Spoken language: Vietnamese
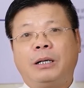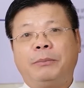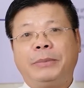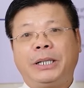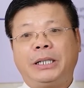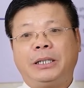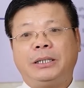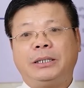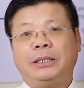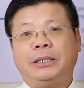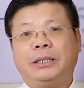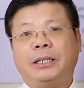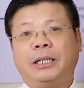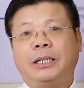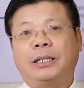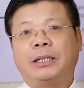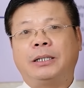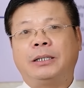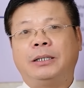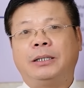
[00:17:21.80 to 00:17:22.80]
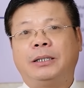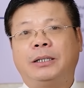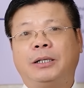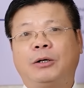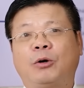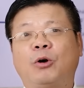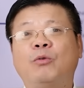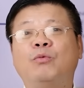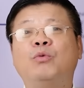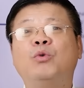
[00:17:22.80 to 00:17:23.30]
Mình
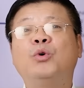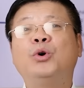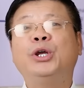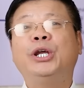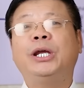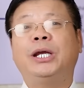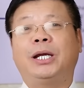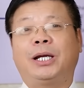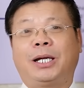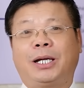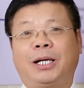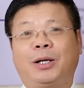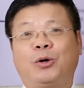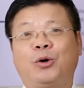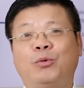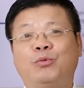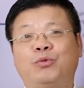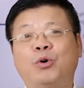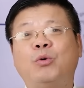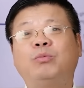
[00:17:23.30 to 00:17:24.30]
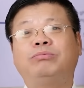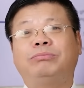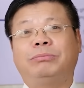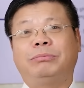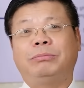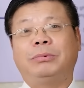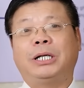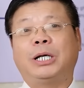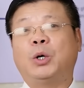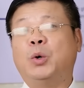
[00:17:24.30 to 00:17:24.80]
có vui, có phúc
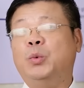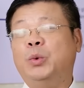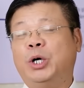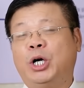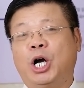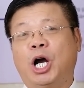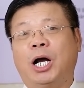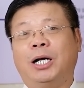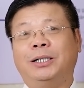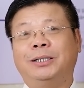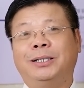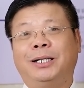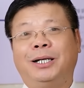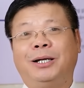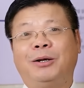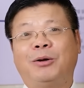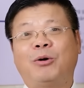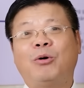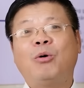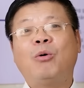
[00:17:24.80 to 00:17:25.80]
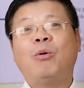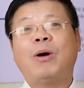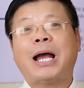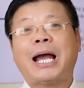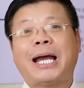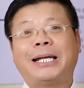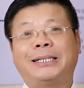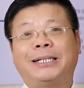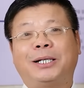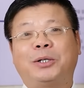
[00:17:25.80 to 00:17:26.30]
thì cùng hưởng, có
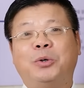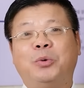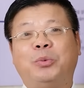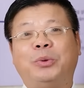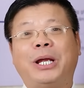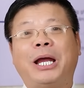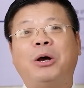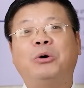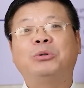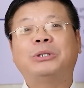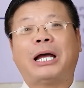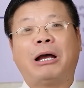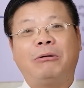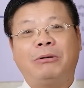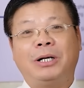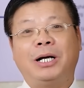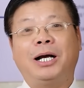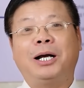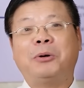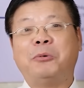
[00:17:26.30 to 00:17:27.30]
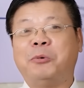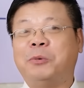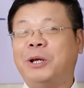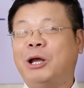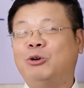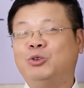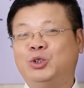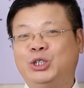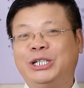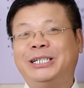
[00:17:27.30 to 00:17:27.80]
họa thì cùng nhau tháo gỡ, cùng
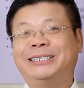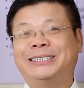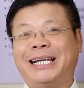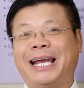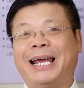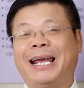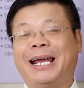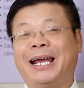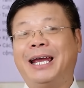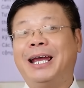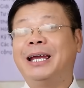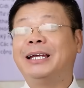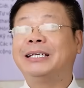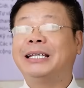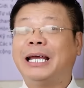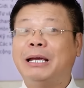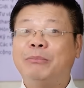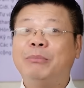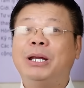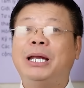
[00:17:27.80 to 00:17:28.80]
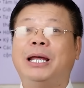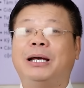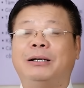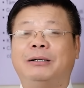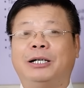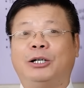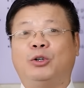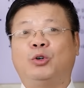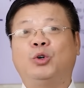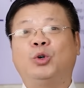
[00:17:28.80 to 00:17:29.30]
nhau chia sẻ. Thế mới là
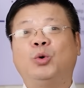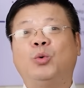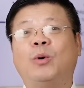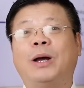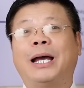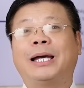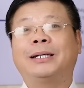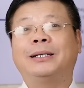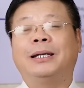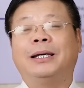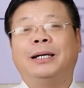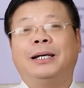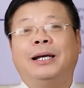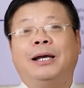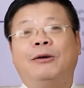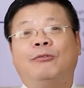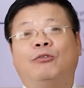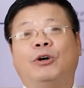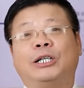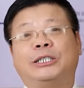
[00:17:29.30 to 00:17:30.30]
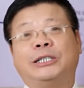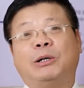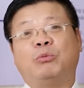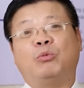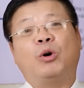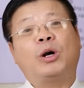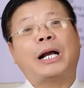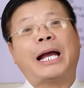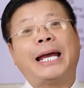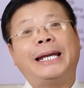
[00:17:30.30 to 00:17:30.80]
người khôn ngoan. Vợ chồng
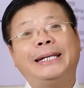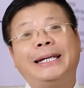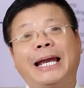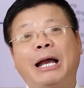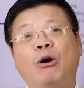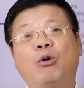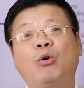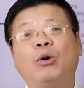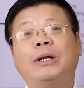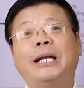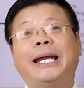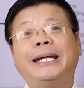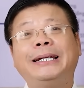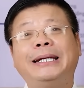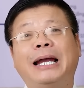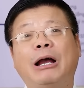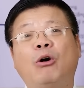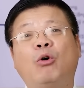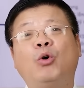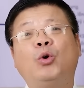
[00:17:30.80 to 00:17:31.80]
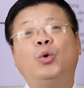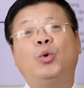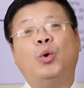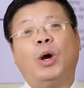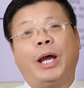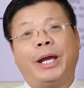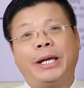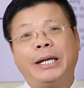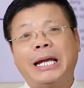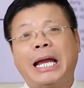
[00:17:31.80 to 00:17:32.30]
có cãi nhau, có đánh nhau, có
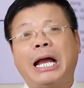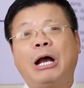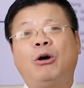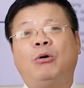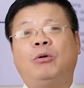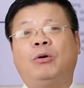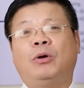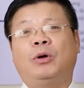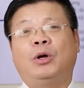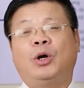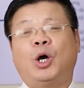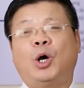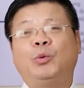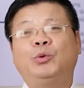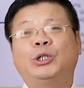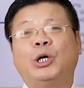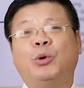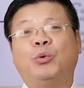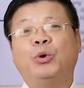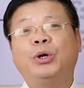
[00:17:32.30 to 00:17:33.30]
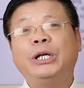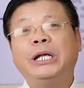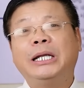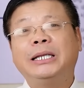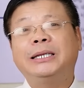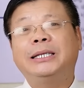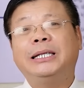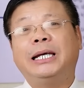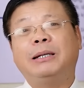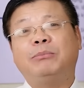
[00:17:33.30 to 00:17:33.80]
đuổi nhau, ông chồng có
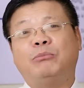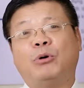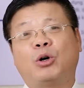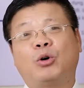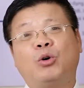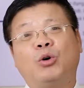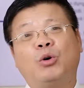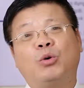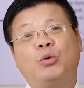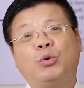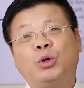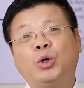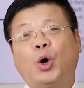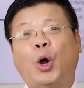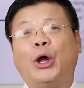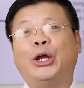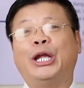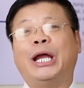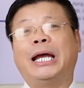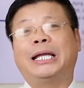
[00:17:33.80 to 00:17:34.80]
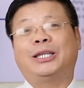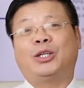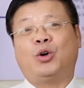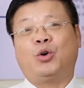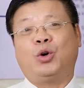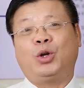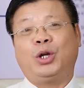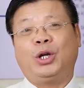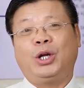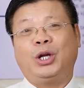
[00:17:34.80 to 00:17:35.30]
điên tiết bảo cô cút khỏi nhà
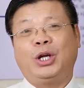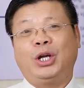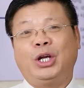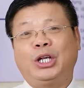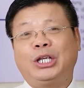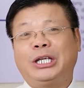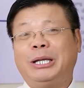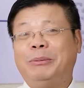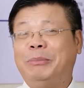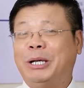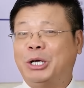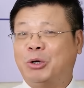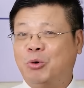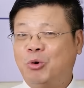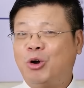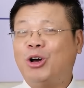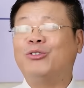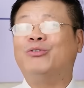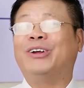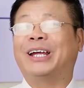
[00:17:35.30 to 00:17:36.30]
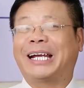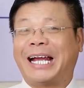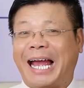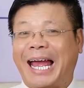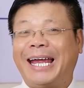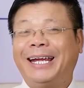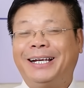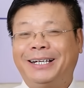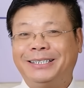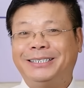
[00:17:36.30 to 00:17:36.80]
tôi, thì mình cũng còn phải
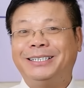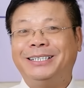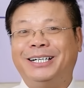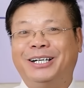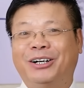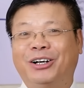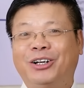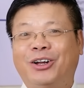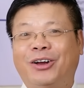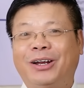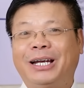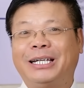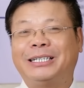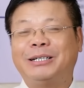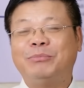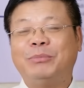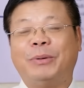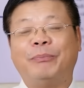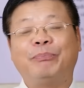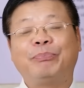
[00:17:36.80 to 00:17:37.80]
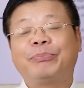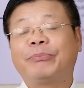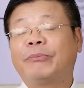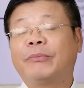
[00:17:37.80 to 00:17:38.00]
cãi cơ, chứ đừng có nói là chấp nhận.